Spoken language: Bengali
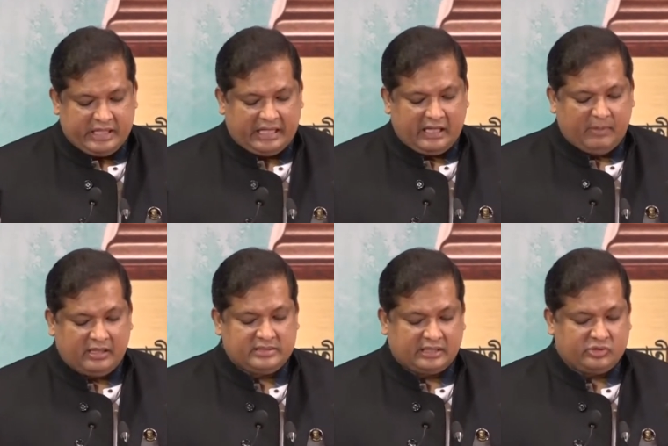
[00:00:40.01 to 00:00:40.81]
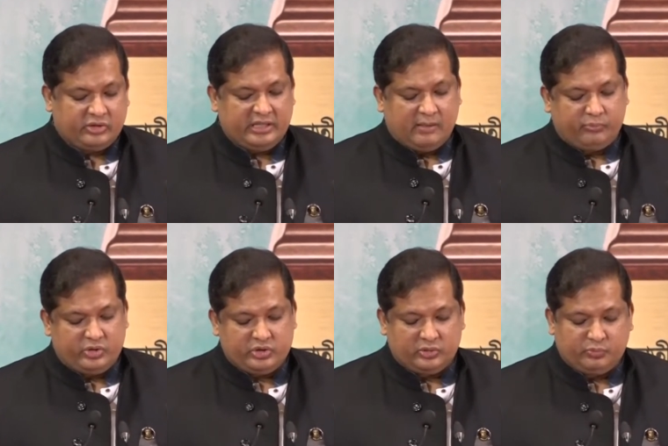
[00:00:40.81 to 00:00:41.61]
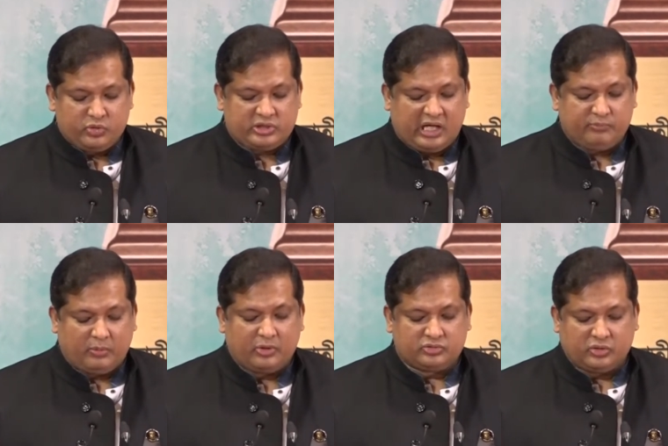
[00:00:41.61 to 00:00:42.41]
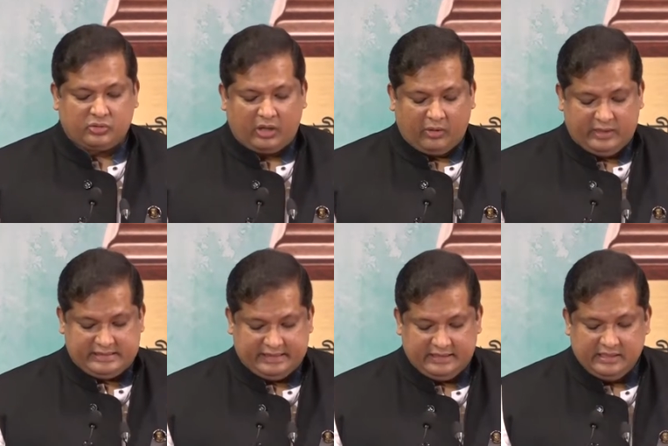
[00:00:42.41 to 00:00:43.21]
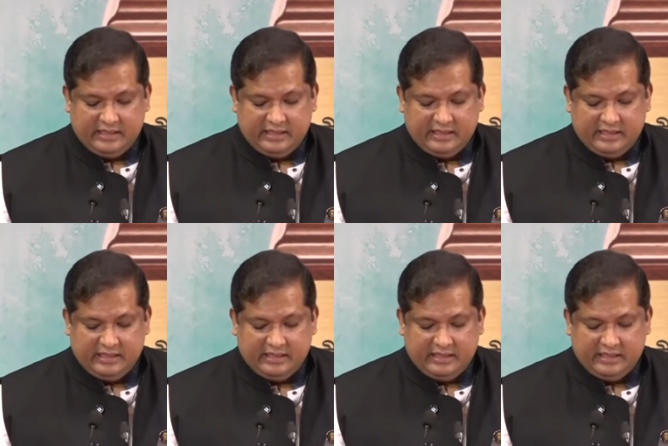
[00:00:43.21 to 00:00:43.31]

শেখ কামাল জাতীয় ক্রীড়া পরিষদ পুরস্কার প্রবর্তন করা হয়েছে